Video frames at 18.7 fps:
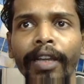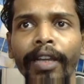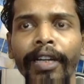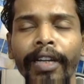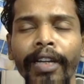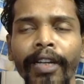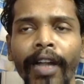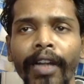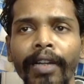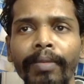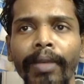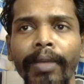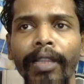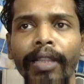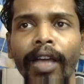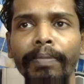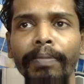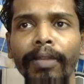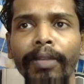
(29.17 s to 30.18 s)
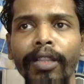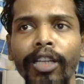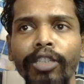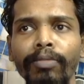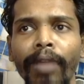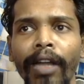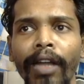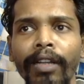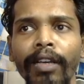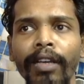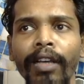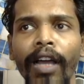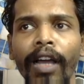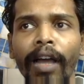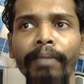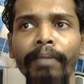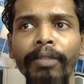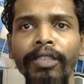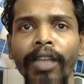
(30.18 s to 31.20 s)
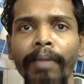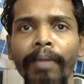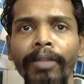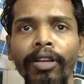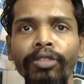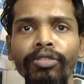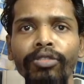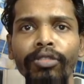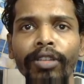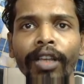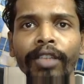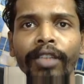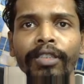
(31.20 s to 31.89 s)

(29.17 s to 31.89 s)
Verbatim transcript: ईडन गार्डन मैदान पर दस बार आमने सामने हो चुकी है